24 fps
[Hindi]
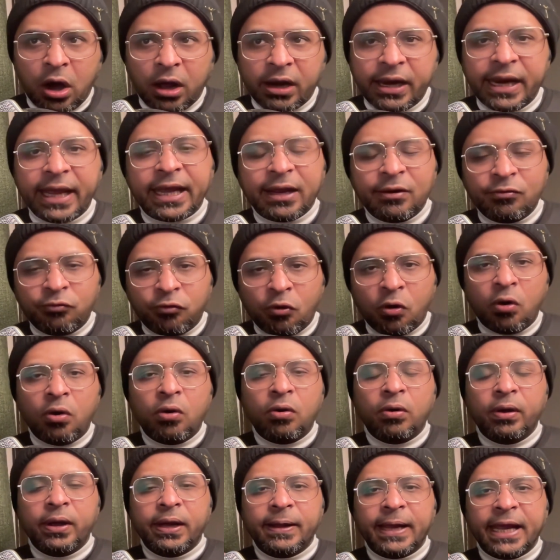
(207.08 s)
लेकिन वो
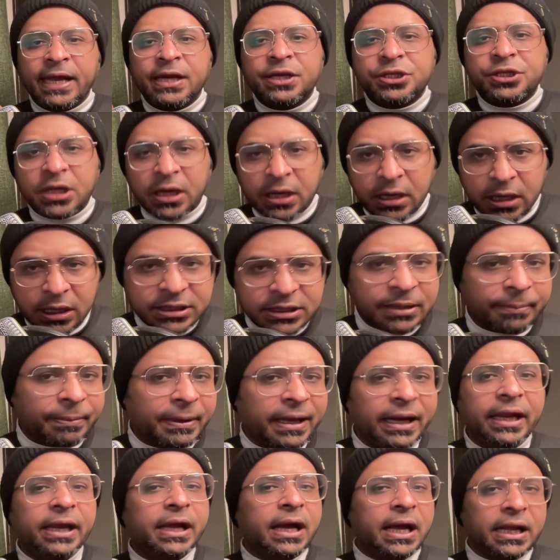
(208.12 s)
इन जनरल
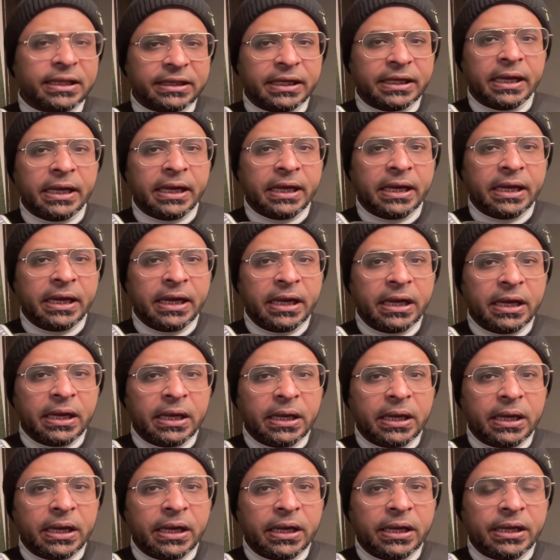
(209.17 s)
सबके लिए आते हैं
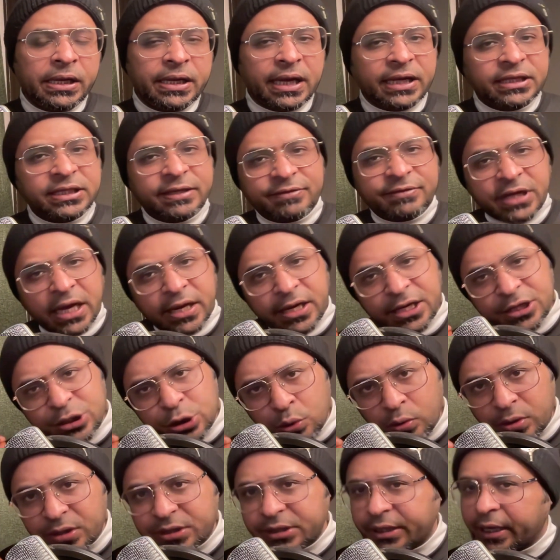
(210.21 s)
या सिर्फ चाइनीज़
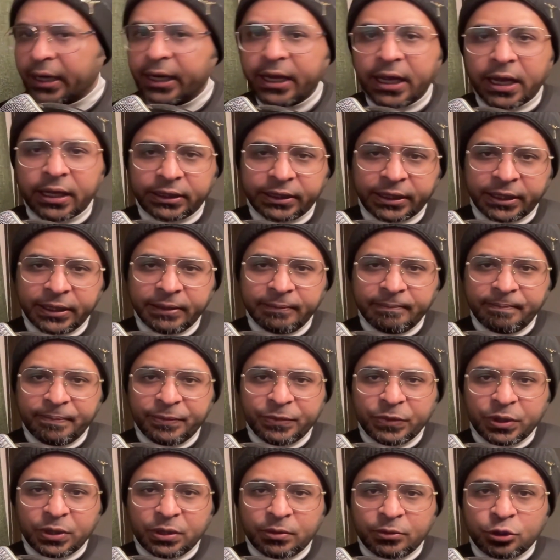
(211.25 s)
टूरिस्ट के लिए आते हैं
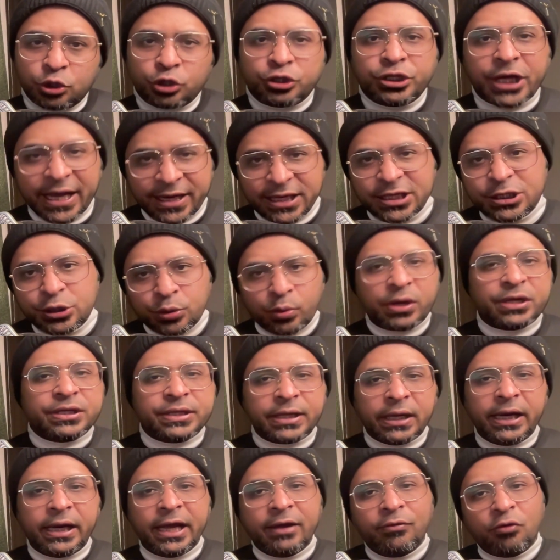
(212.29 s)
जो चाइनीज़ टूरिस्ट
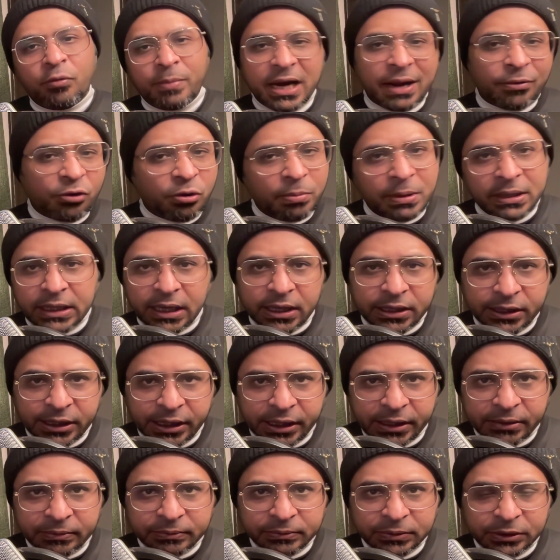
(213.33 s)
के लिए हैं वो मैंने आपको बता दी
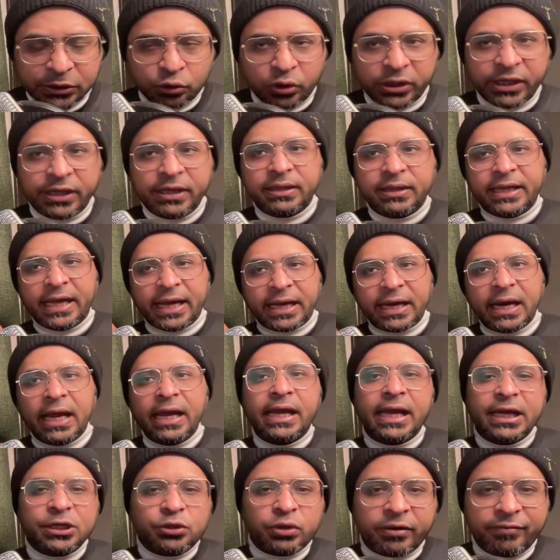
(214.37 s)
हैं तो देखना
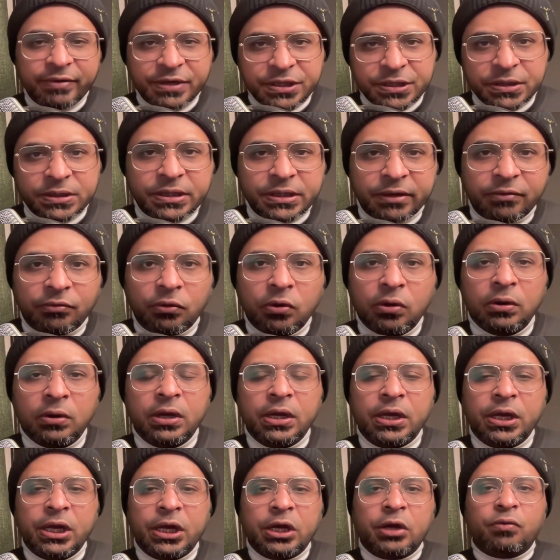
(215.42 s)
ही है जो रिविजन्स हैं वो
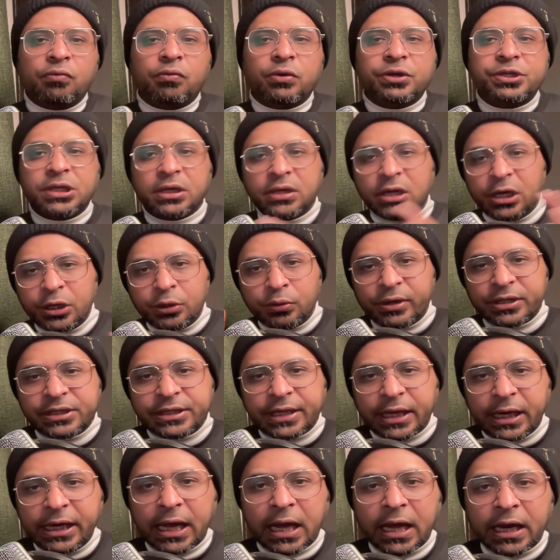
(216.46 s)
वो जनरल टूरिस्ट
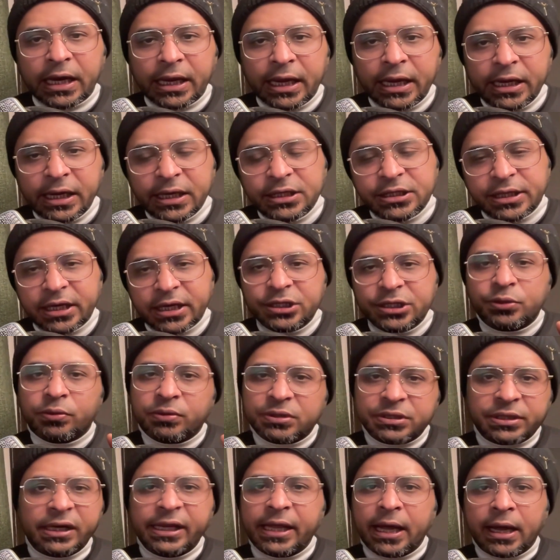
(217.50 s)
के लिए आ रही हैं या चाइनीज़
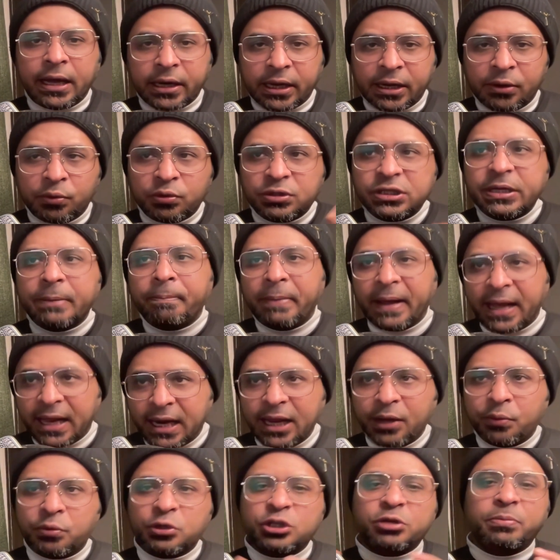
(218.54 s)
टूरिस्ट के लिए आ रही हैं उससे
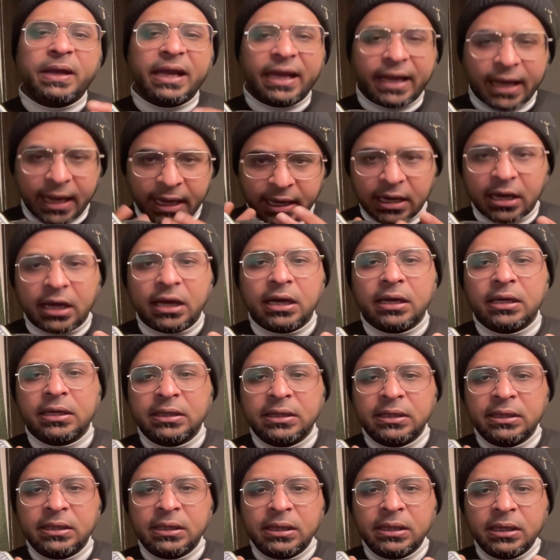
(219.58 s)
पहले कुछ भी कहना
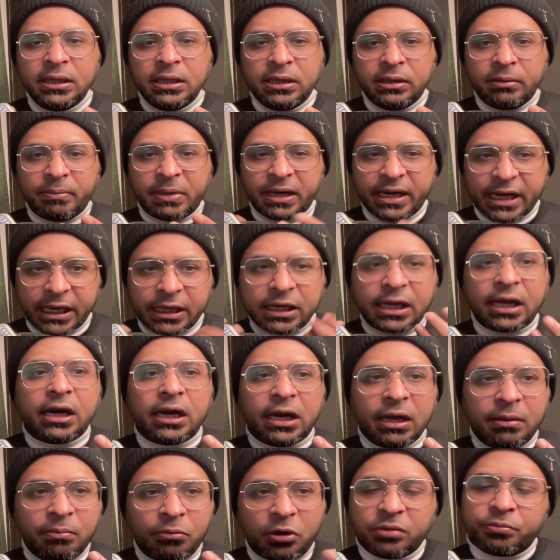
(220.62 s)
प्रडिक्ट
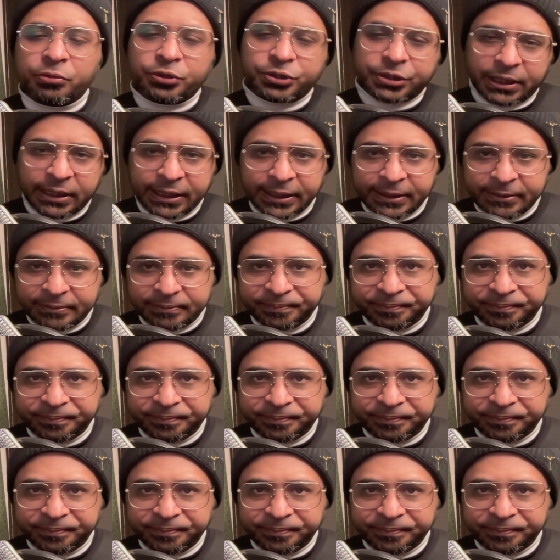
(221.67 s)
करना बहुत मुश्किल है